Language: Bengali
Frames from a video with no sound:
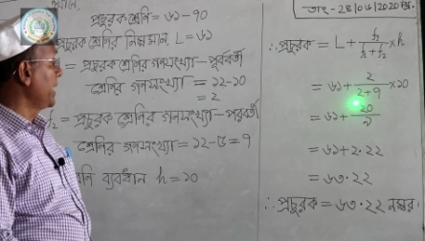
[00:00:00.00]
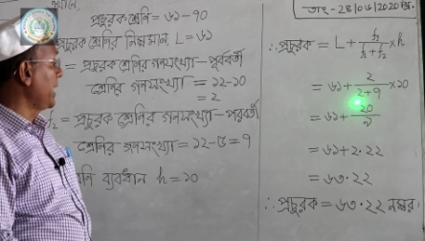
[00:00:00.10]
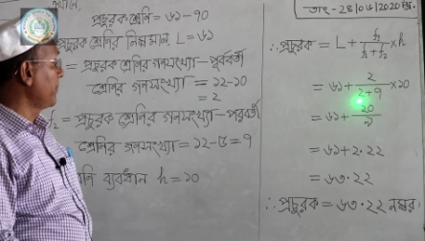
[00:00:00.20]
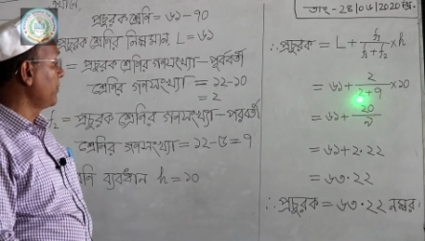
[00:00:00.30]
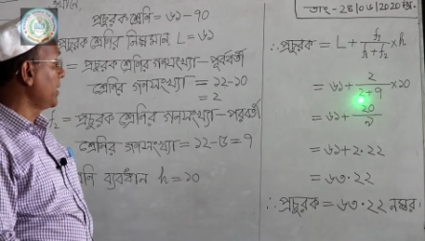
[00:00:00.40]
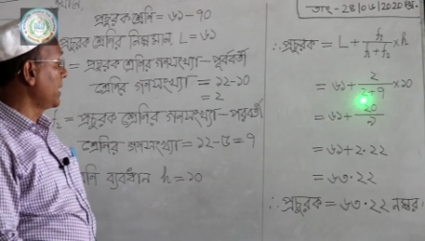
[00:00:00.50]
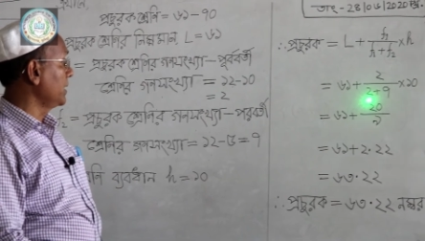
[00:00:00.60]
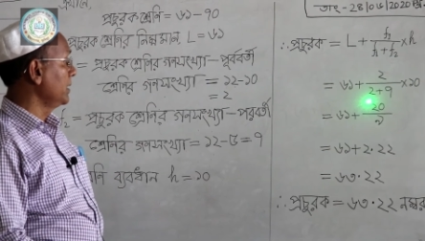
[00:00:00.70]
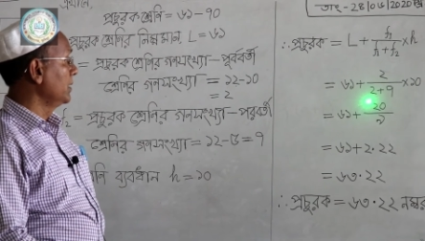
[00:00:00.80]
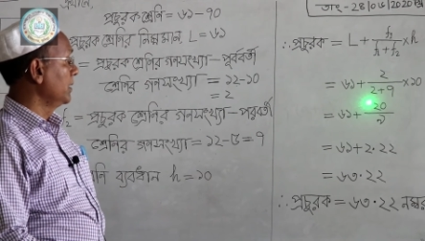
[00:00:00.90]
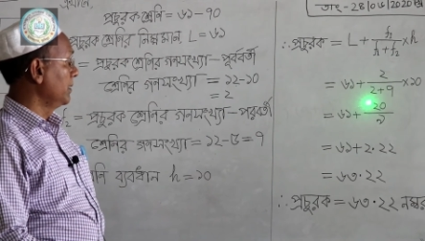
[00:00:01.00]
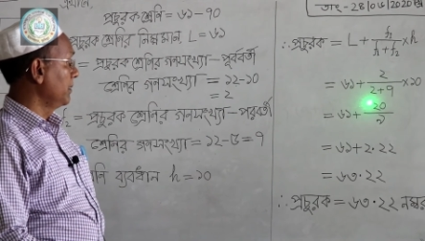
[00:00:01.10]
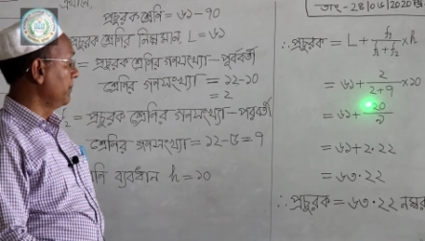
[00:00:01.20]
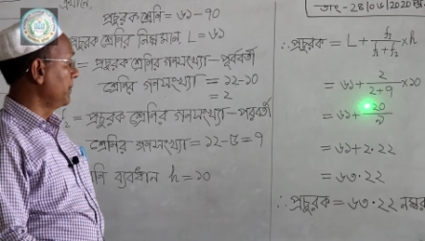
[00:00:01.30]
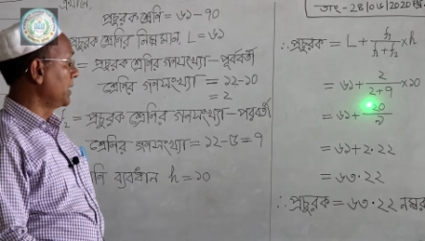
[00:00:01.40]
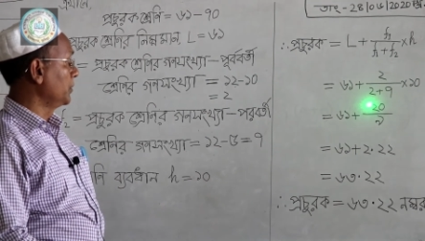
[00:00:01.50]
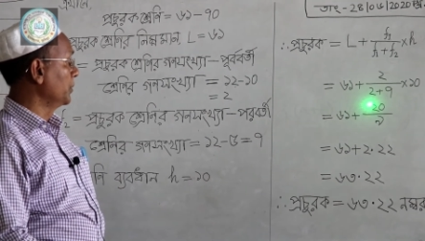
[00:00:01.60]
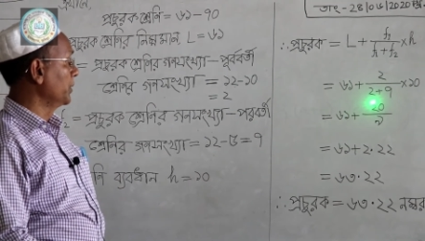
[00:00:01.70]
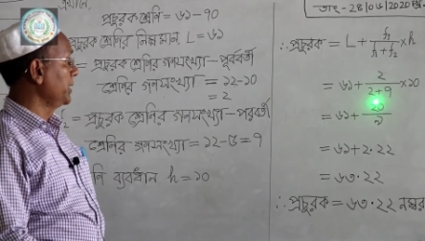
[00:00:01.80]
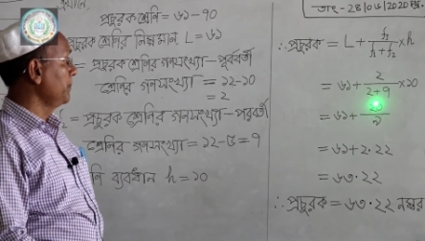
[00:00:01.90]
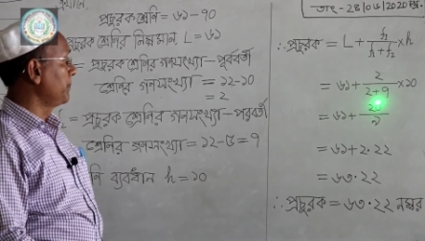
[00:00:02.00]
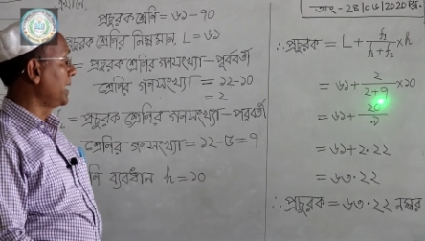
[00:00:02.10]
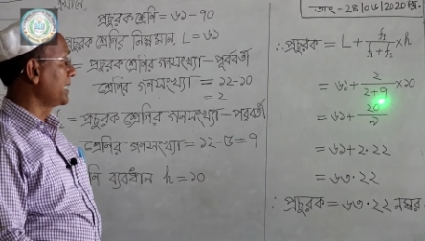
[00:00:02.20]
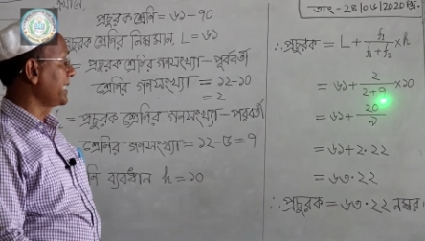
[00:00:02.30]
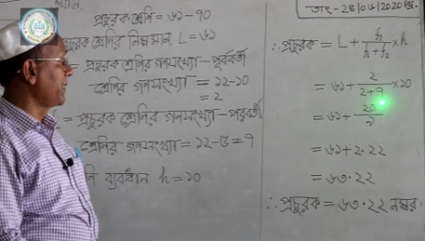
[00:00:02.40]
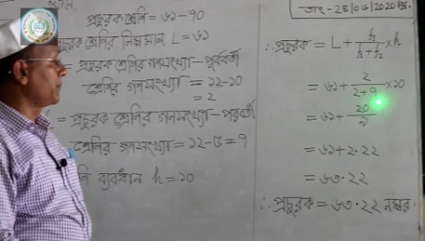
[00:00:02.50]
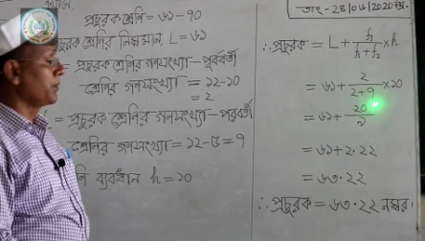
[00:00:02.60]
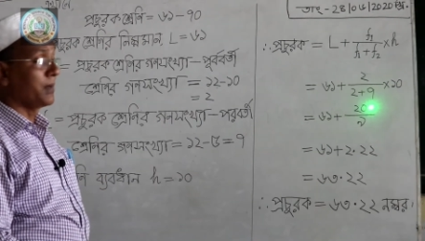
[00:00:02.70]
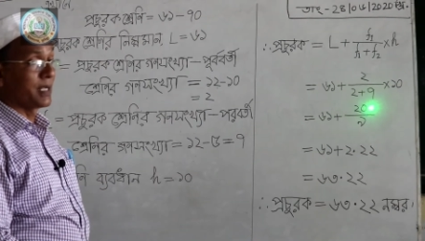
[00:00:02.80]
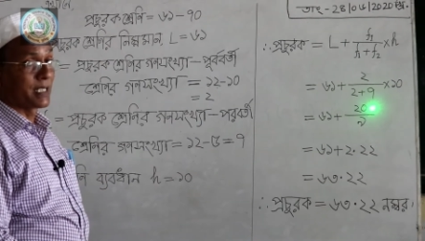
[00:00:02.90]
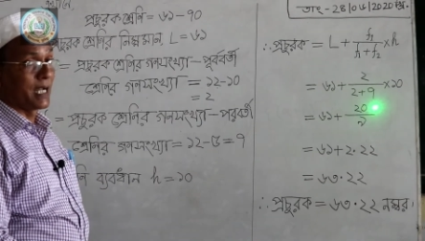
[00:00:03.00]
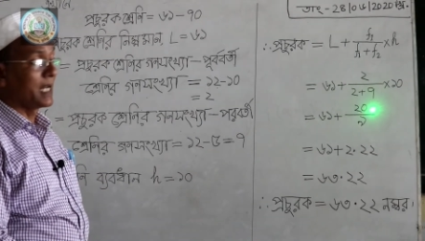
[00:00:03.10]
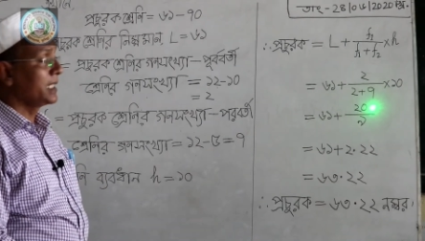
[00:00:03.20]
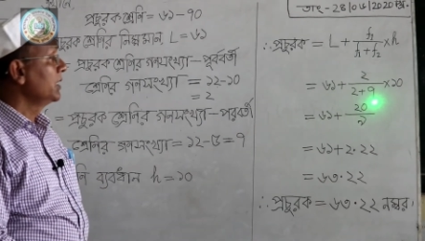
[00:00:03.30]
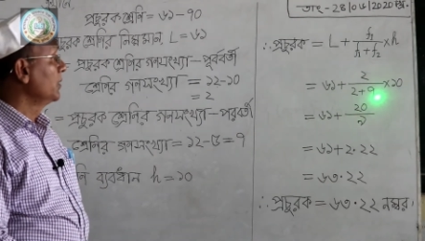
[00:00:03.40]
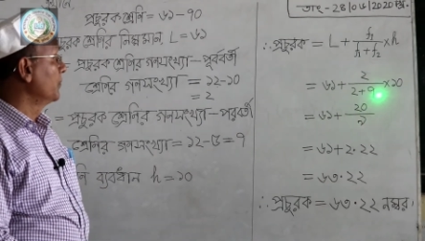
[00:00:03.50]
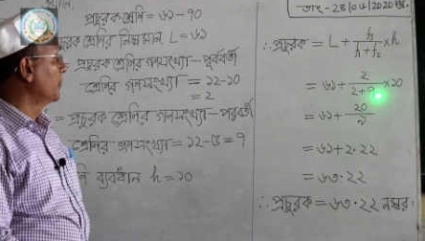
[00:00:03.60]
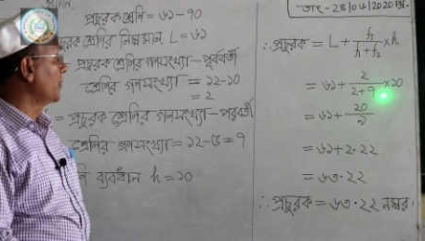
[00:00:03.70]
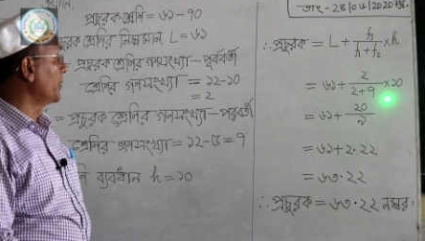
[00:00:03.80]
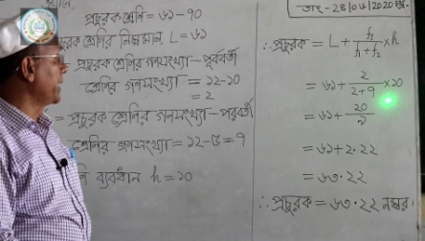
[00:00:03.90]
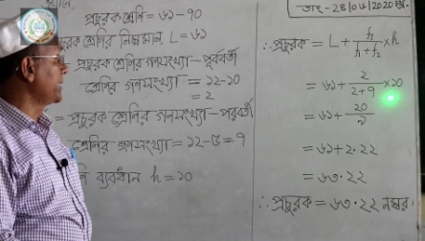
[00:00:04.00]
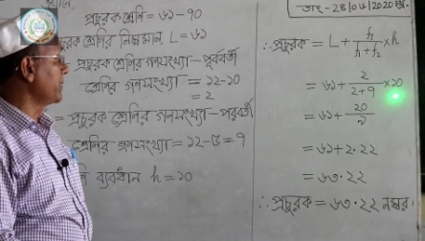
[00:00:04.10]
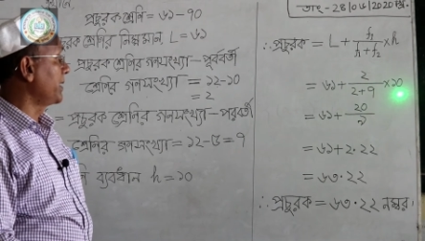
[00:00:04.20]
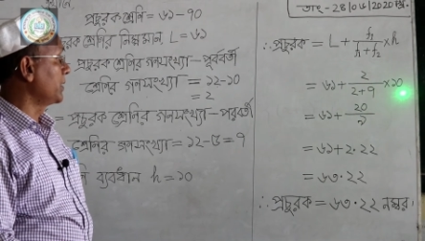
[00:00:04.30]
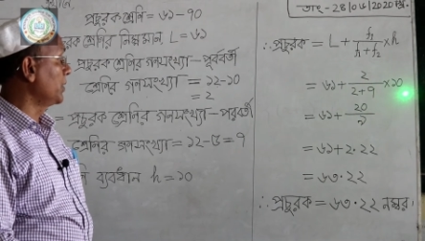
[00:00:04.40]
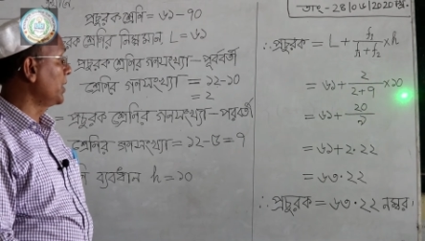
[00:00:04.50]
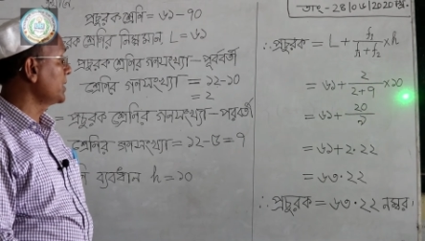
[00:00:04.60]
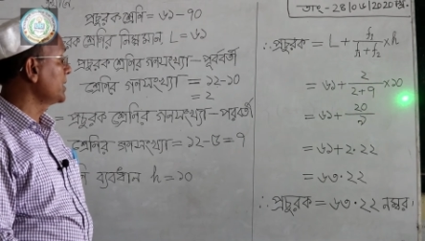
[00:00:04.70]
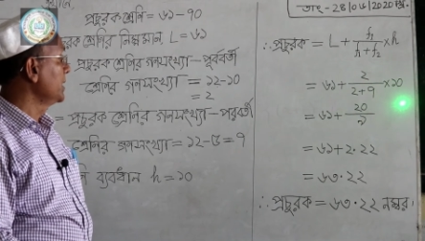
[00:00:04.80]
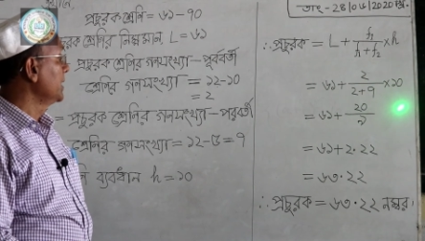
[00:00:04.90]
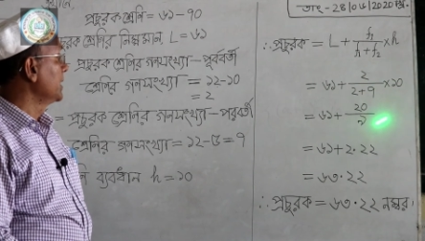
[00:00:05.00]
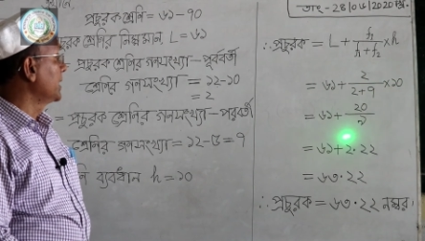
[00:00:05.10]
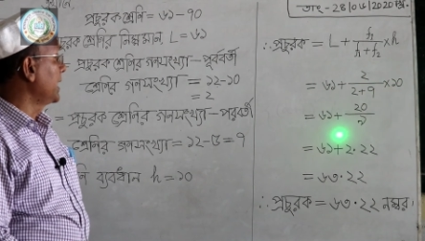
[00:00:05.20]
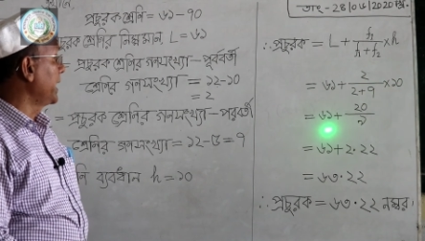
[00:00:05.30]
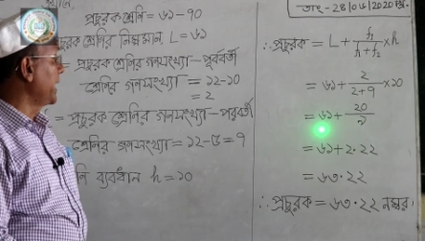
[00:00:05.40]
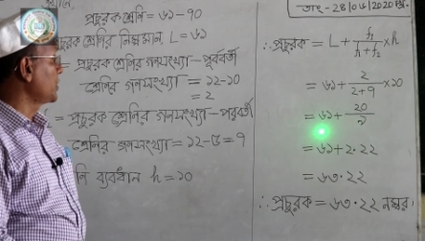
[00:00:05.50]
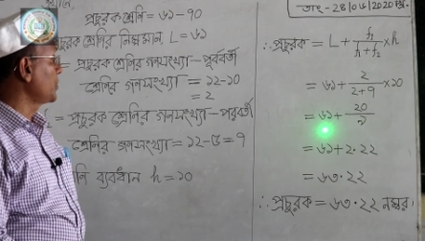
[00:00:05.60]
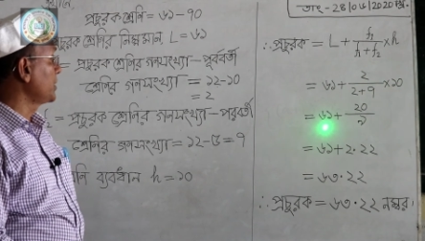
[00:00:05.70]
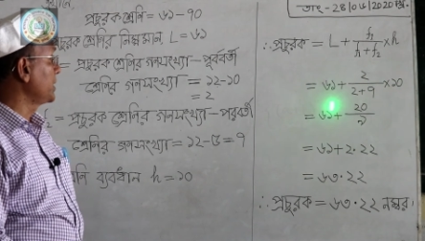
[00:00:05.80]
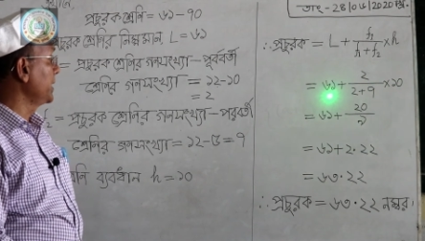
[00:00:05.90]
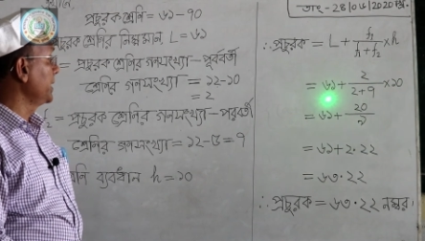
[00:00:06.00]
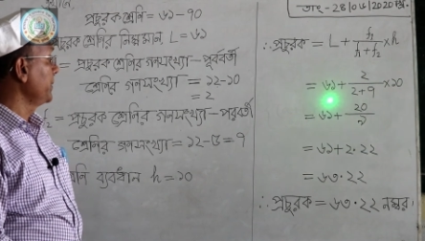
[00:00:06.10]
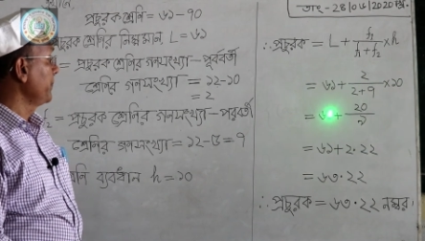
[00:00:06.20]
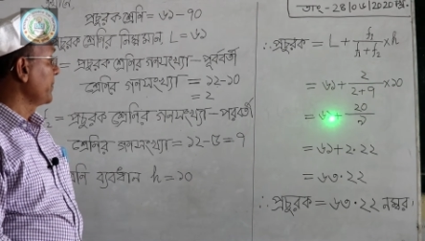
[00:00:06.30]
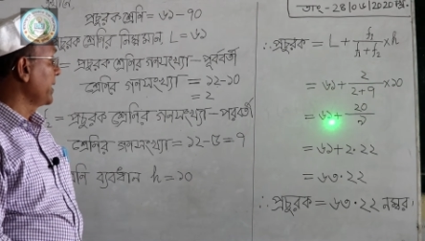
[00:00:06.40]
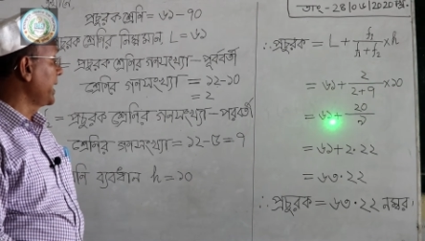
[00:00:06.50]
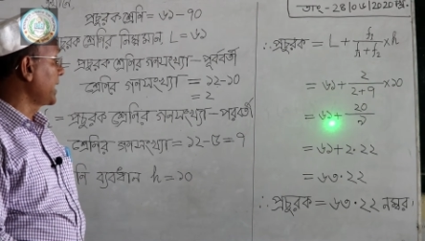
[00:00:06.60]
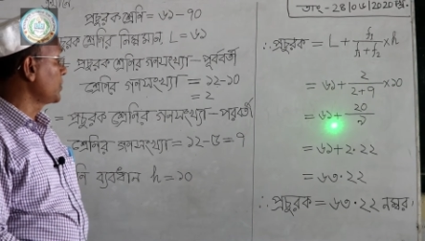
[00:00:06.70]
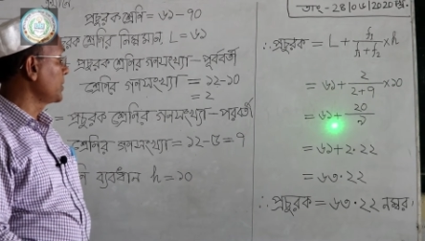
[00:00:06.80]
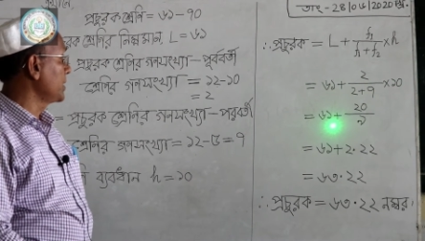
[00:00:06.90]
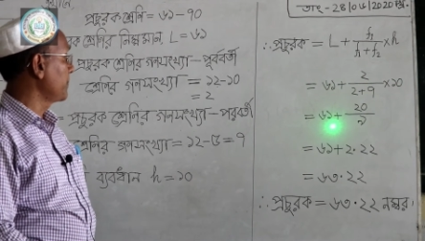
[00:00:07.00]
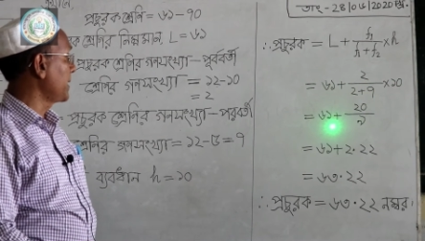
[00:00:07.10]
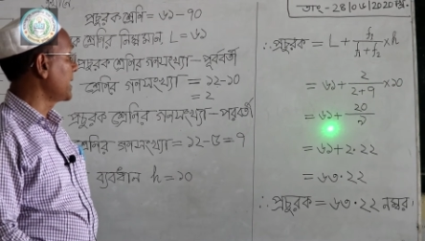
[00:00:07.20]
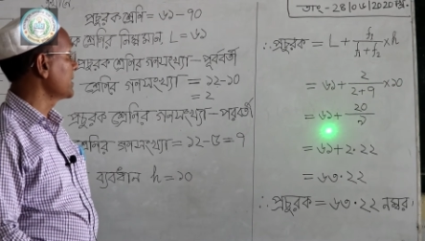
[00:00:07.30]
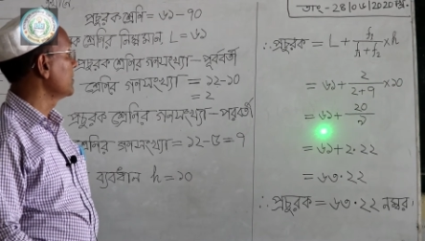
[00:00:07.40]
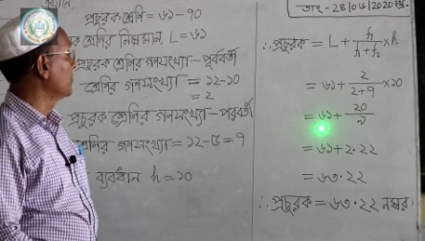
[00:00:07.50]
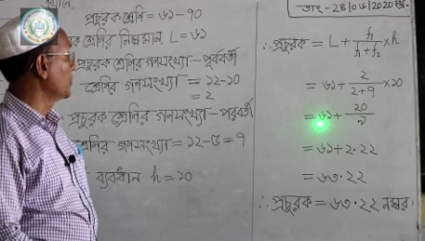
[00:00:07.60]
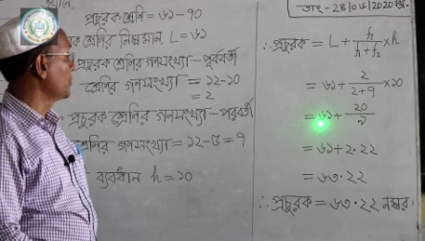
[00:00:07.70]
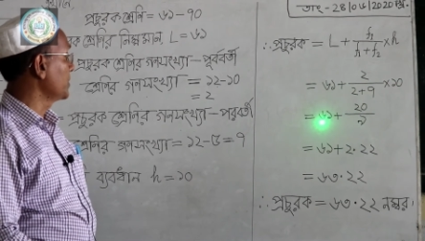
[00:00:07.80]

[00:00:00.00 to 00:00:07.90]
এফ ওয়ান মান দুই প্লাস এফ টুর মান সাত ফুরুন এইচের মান দশ তাহলে একষট্টি এই একষট্টি প্লাস প্রচুর